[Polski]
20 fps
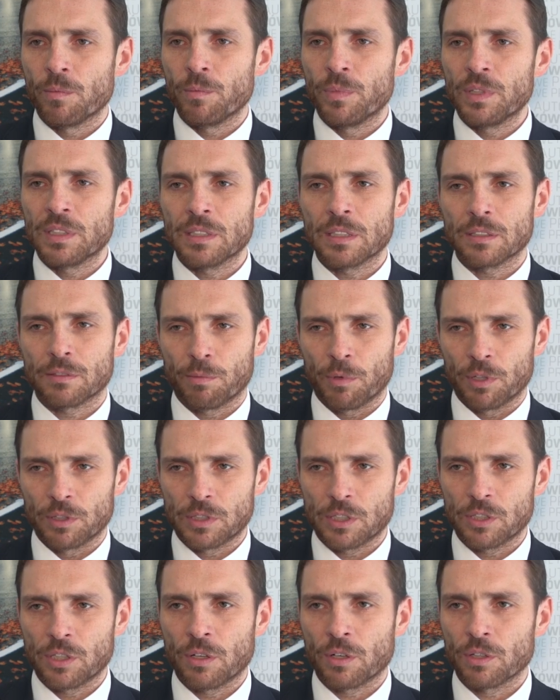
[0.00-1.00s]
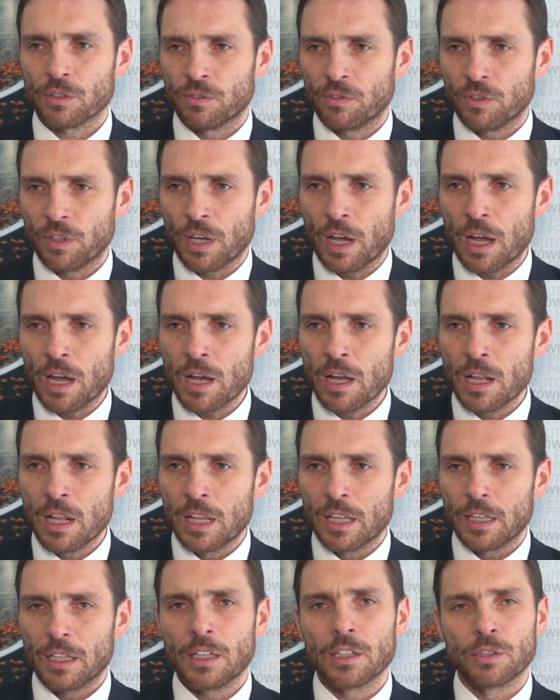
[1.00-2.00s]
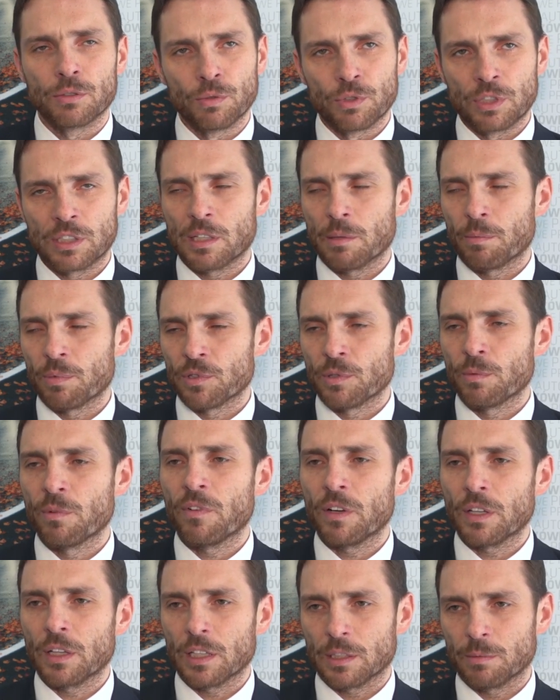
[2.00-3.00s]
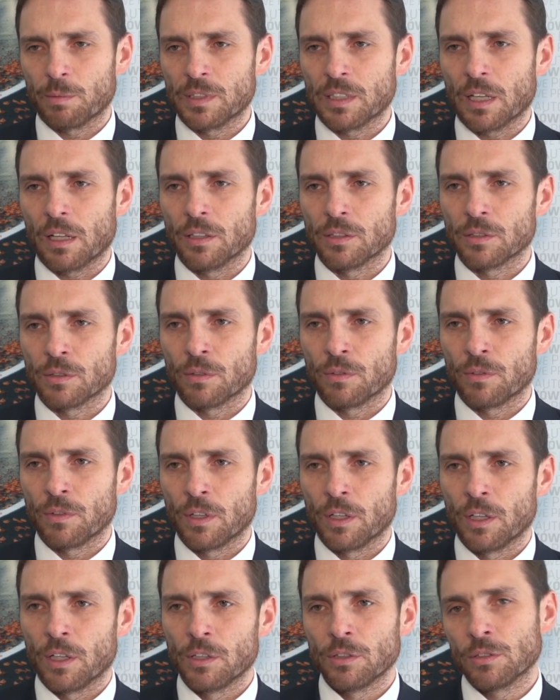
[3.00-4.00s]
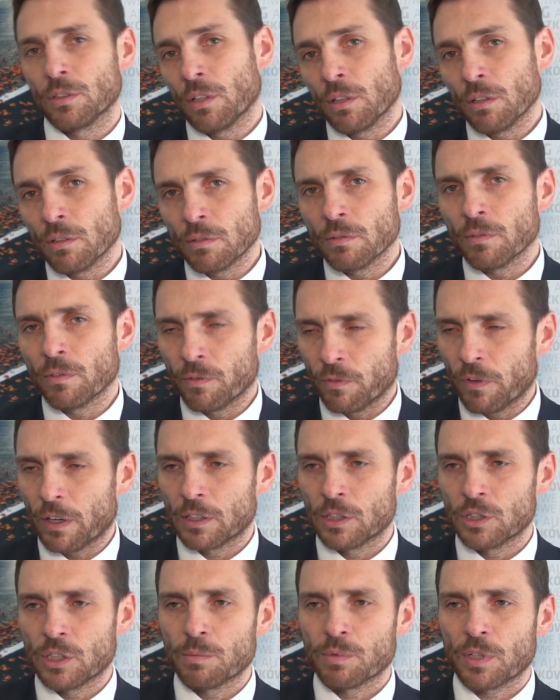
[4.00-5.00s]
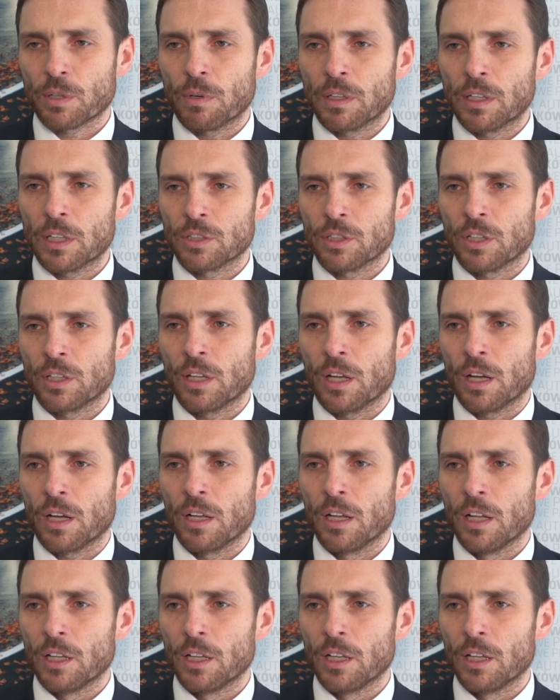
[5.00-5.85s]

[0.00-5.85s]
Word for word: biznes w Polsce się rozwija i jest duże zapotrzebowanie na specjalistów, co faktycznie przekłada się na